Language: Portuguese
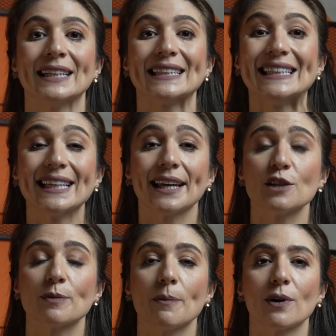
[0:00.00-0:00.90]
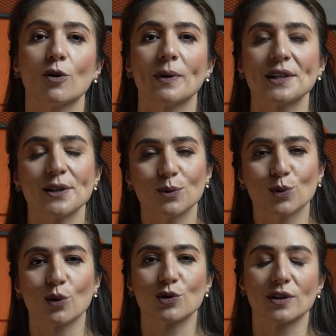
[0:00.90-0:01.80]
Ninguém te preparou para ser um
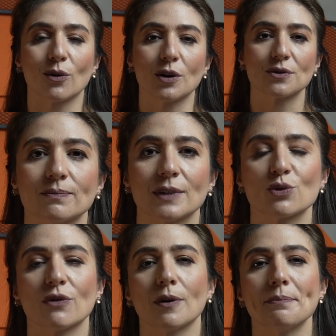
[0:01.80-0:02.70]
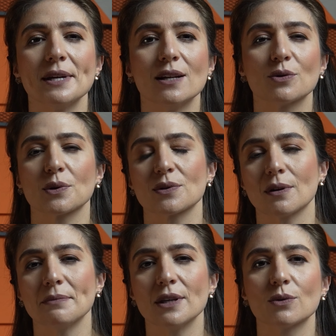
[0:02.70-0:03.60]
dono de negócio. A sua família, os seus
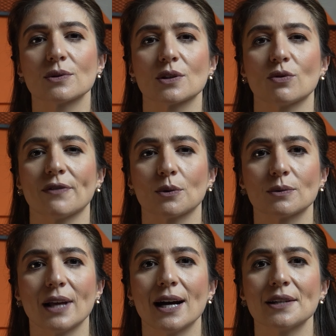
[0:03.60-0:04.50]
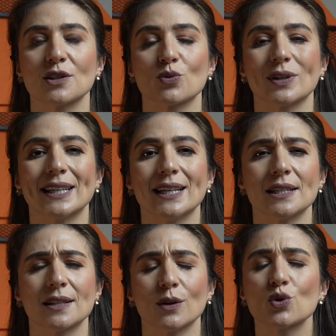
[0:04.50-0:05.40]
amigos, a sua faculdade, a sua
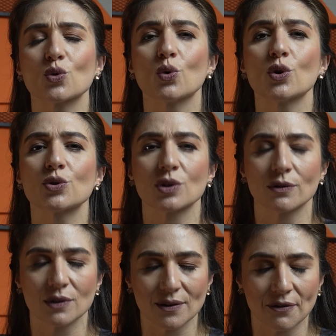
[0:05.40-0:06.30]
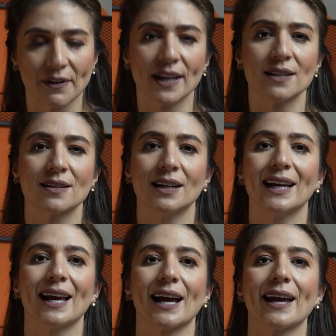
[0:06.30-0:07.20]
igreja, nem os cursos que você fez
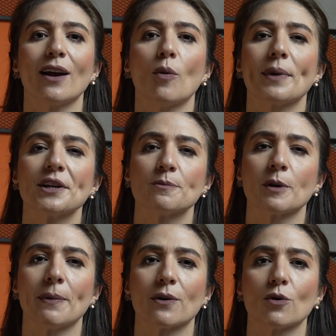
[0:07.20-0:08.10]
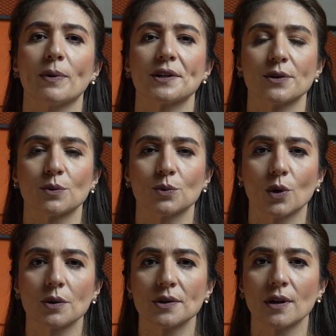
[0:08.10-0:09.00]
realmente preparou para ser um
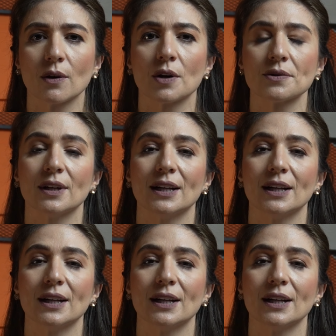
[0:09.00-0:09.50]
dono de negócio